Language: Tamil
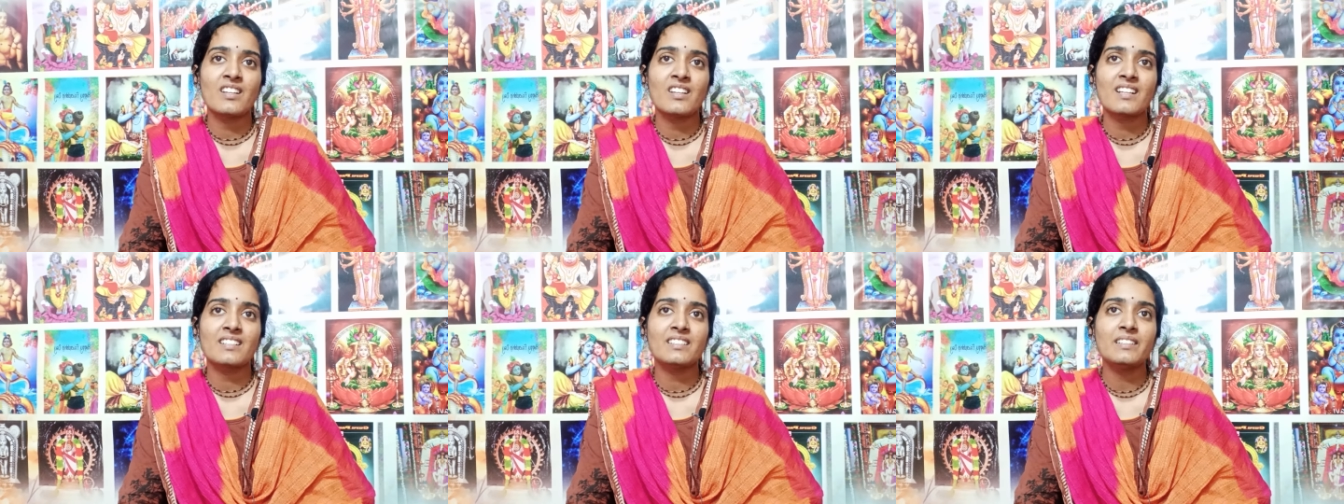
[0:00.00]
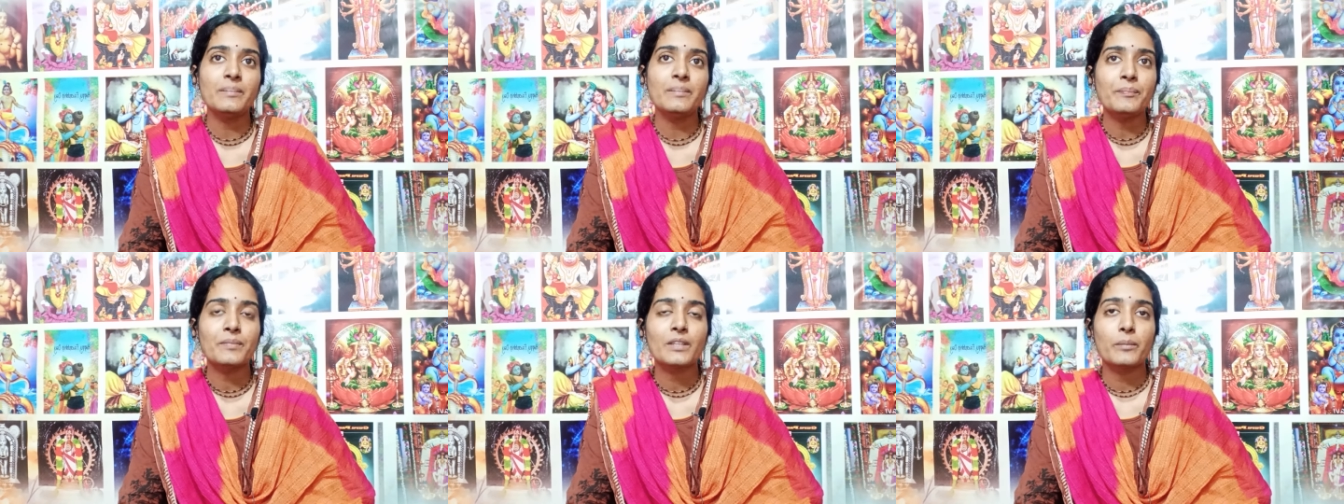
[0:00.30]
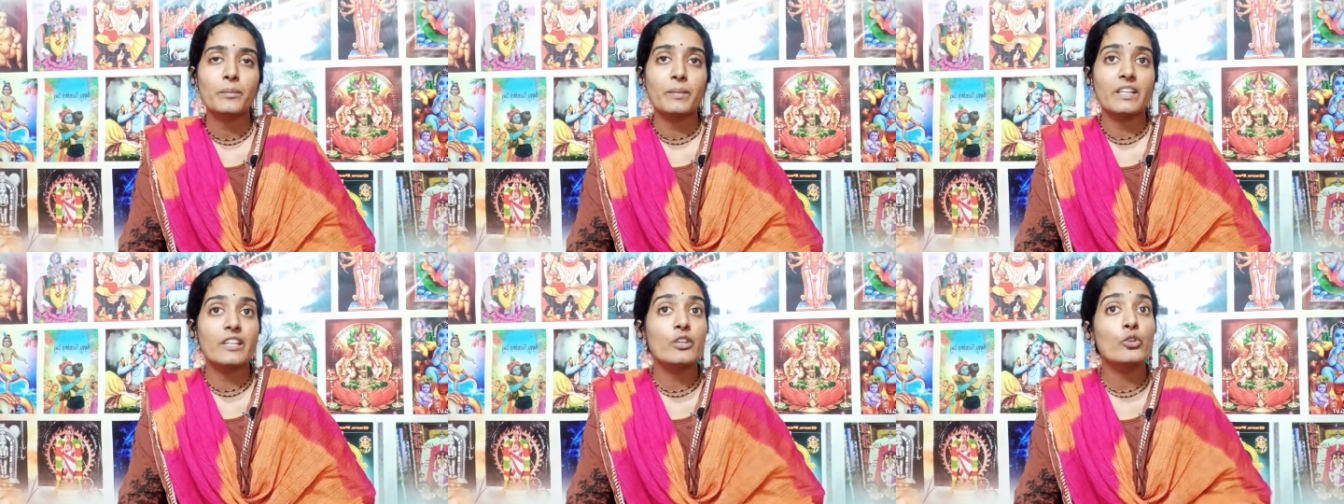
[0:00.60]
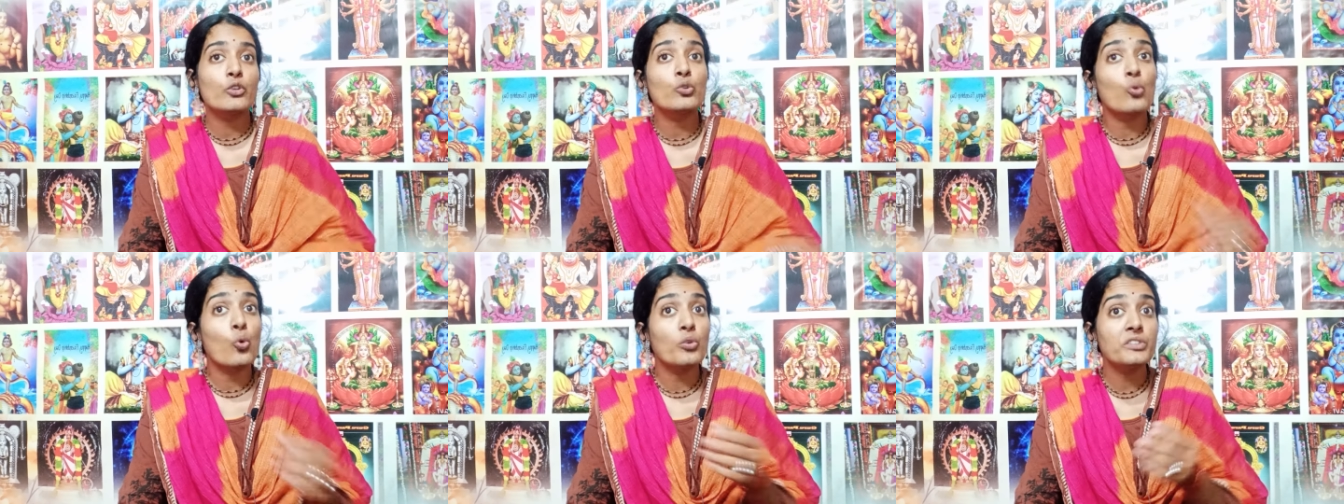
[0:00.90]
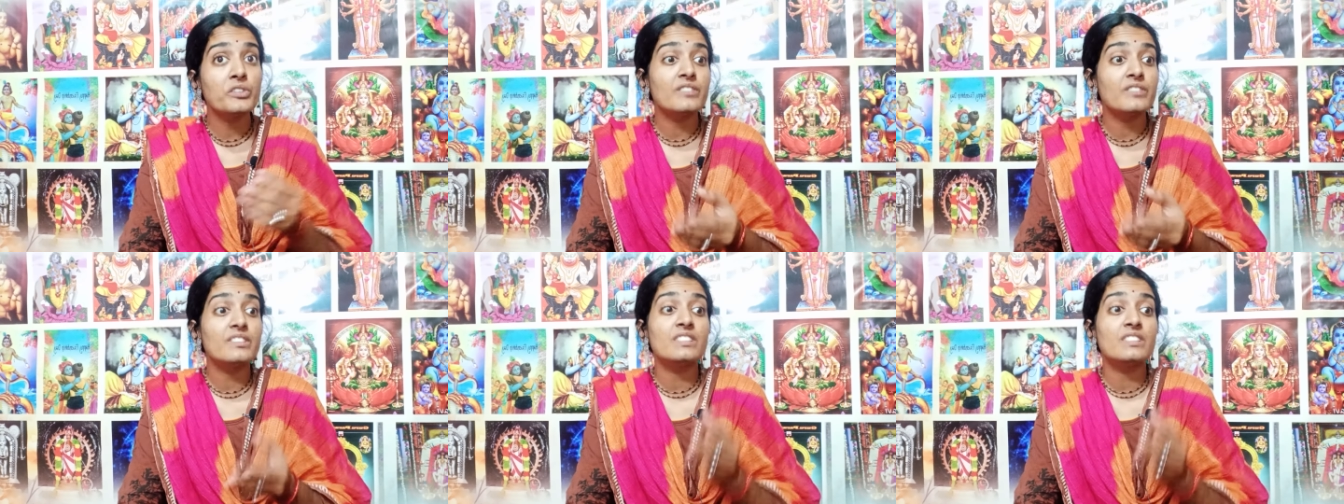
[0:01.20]
சொல்லறது பெரிய ஒரு
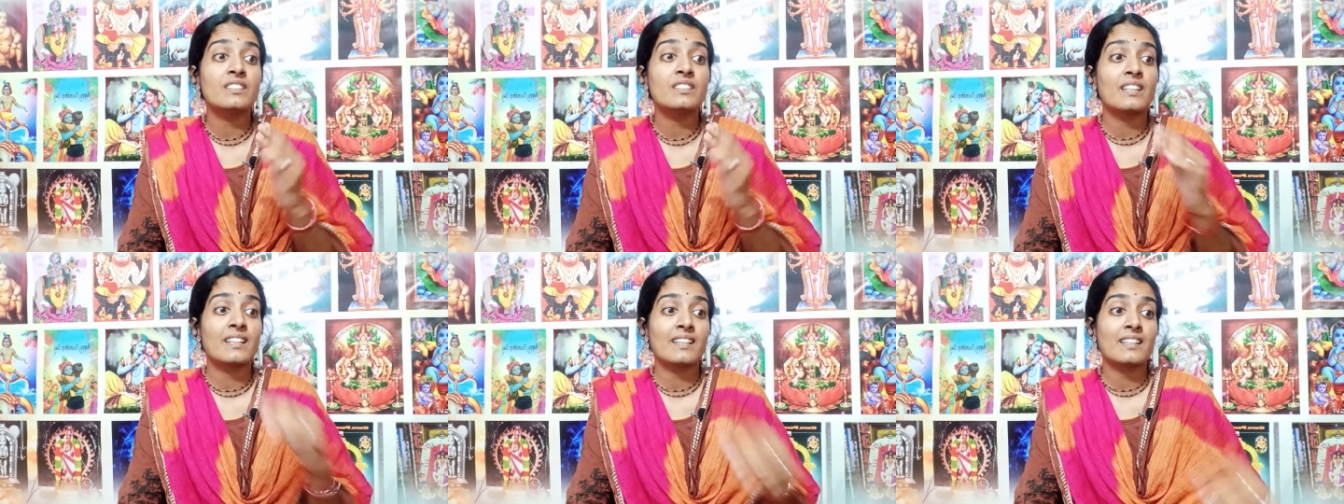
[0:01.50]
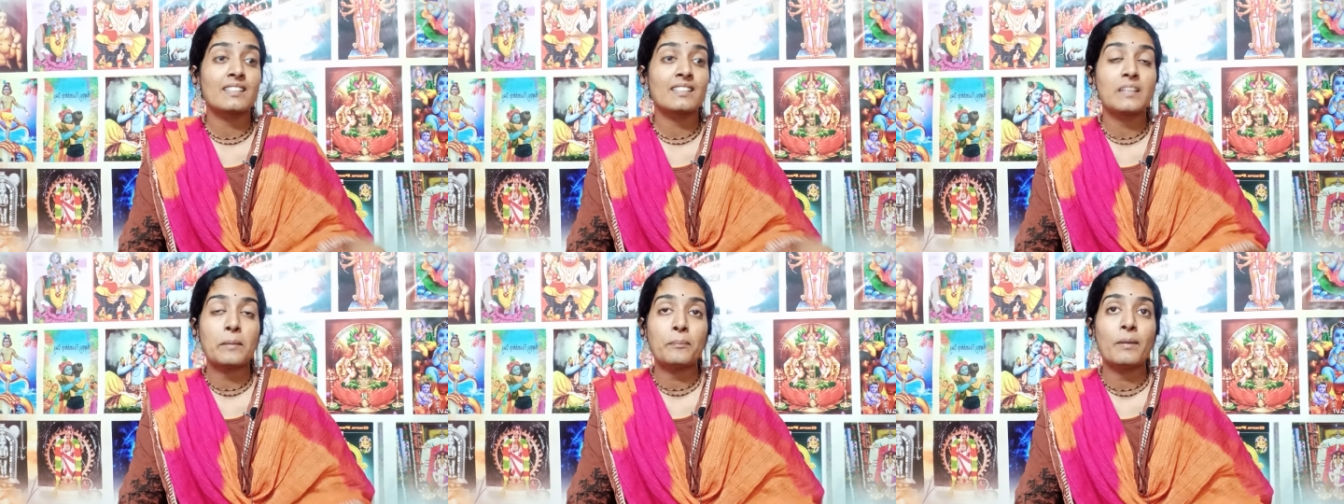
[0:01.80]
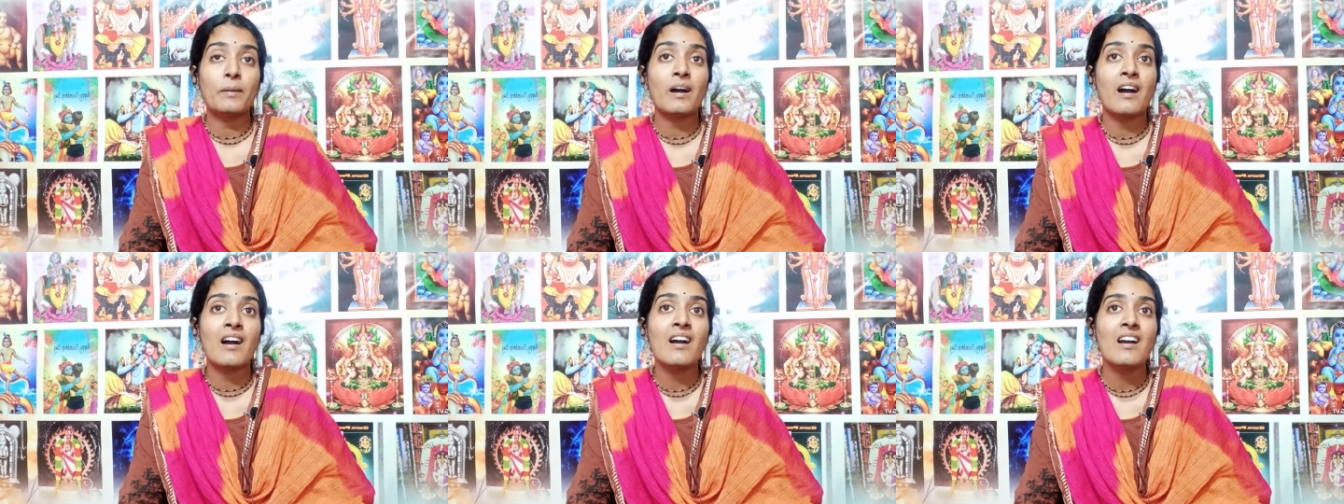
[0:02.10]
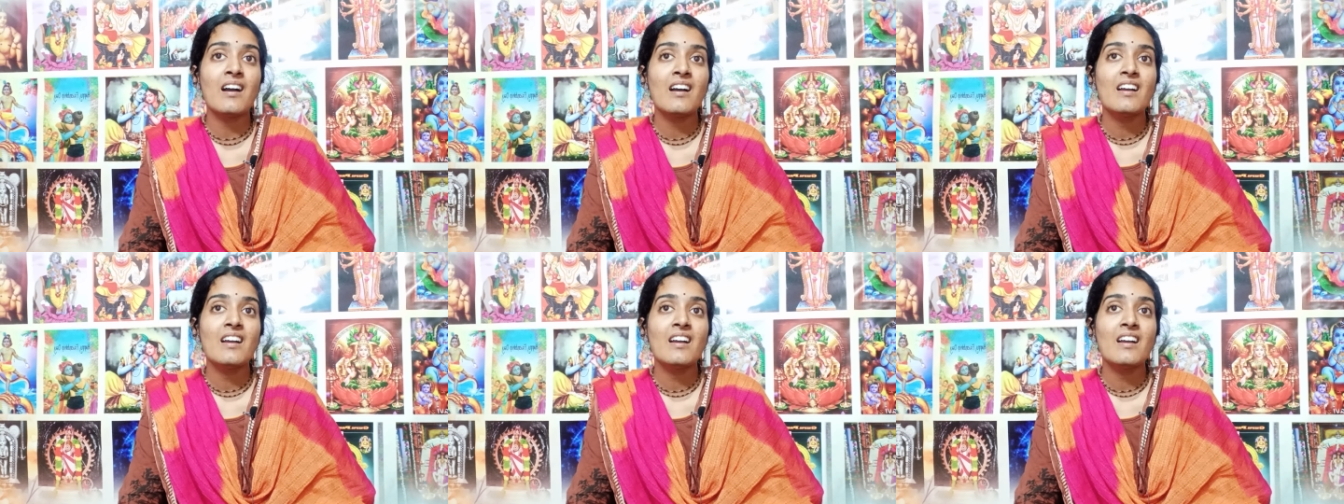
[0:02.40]
ஓந்து விழுந்து கிடக்கிறது அப்பா